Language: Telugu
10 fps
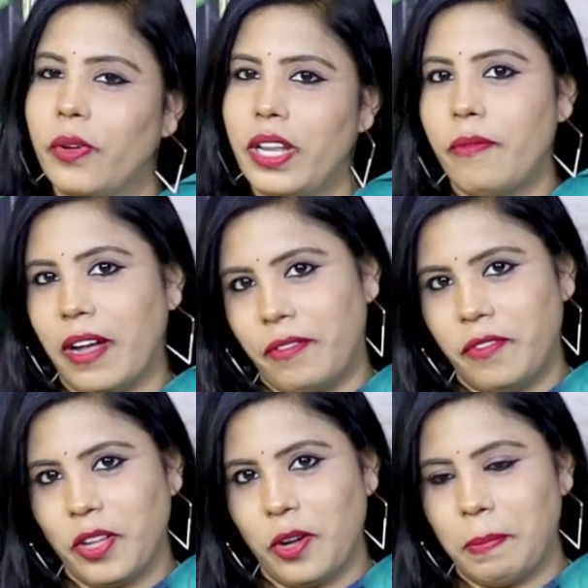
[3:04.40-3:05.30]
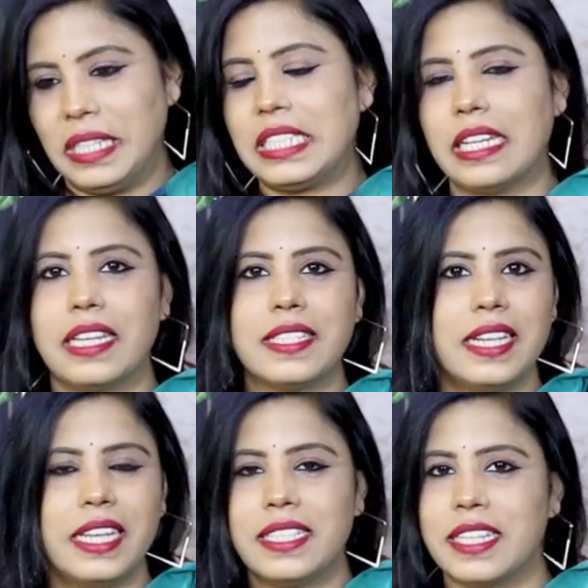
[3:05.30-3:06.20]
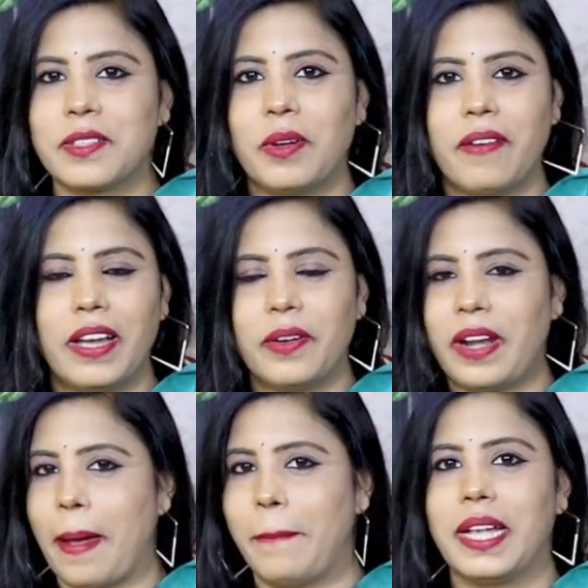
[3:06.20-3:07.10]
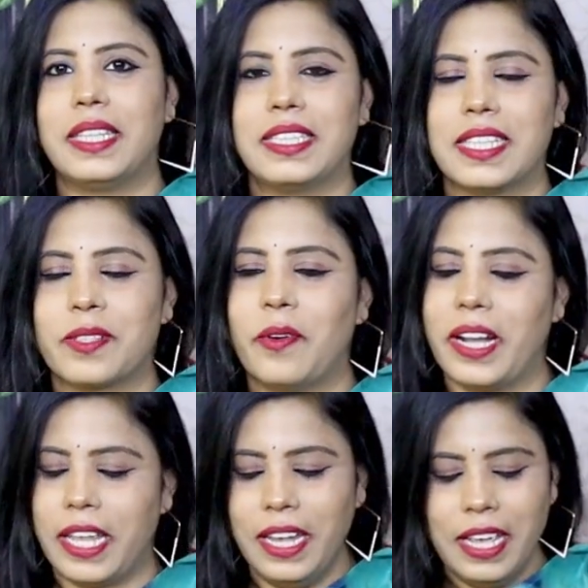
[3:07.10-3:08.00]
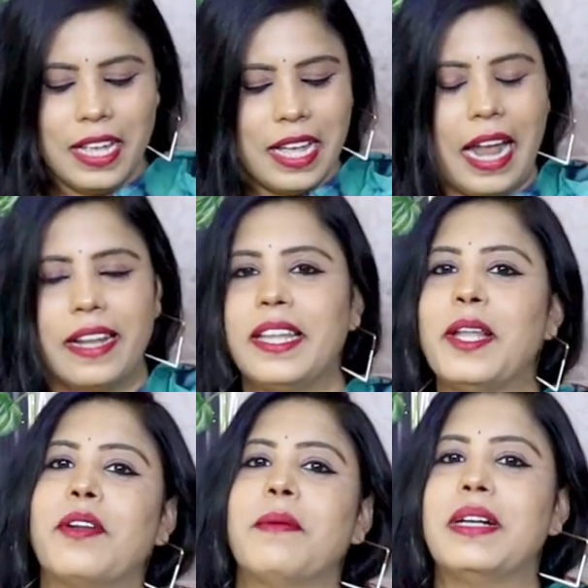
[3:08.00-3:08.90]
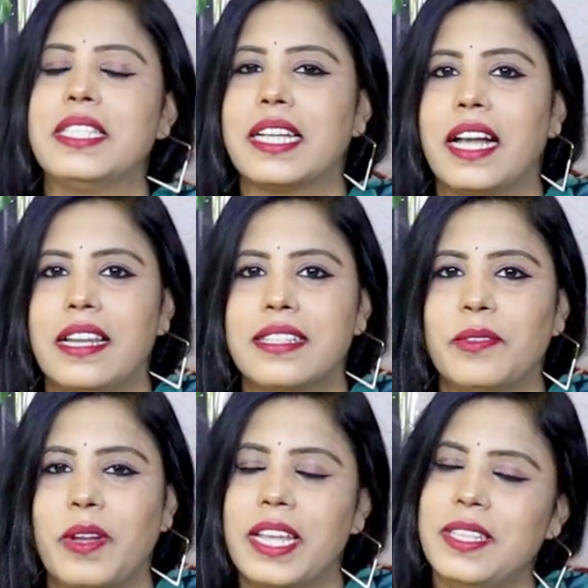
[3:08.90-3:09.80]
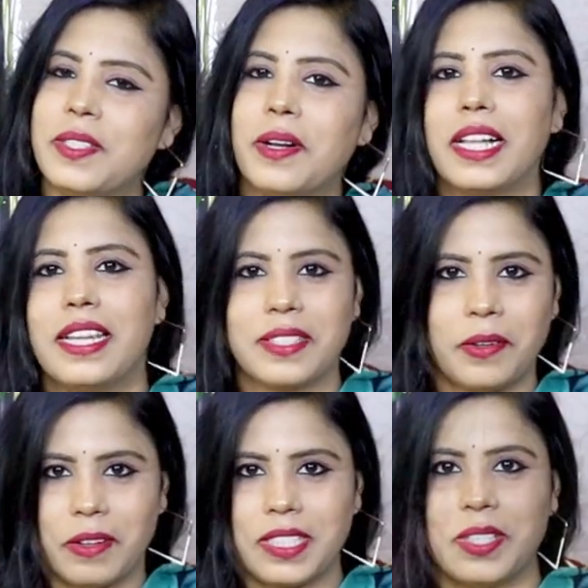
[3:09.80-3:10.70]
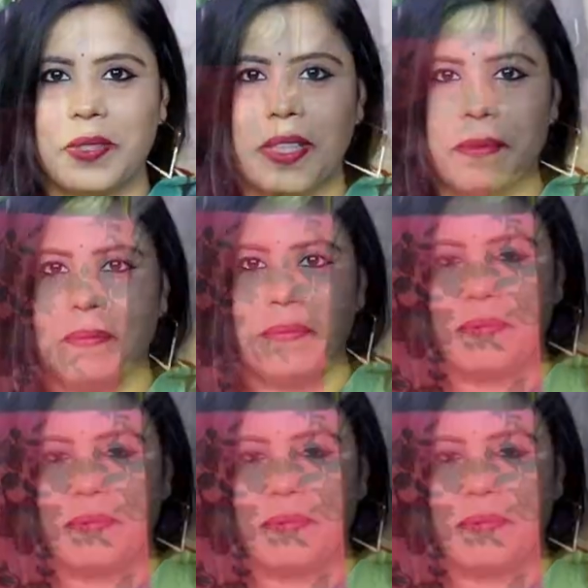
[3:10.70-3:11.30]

ఓన్లీ ఫైవ్ ఫిఫ్టీ రూపీస్ రీసెల్లింగ్ చేసుకునే వాళ్ళు కూడా హ్యాపీగా తీసేసుకోండి అండ్ దీంట్లో కూడా మంచి కలర్స్ ఉన్నాయి సో కలర్స్ కూడా ఒకసారి చూద్దాం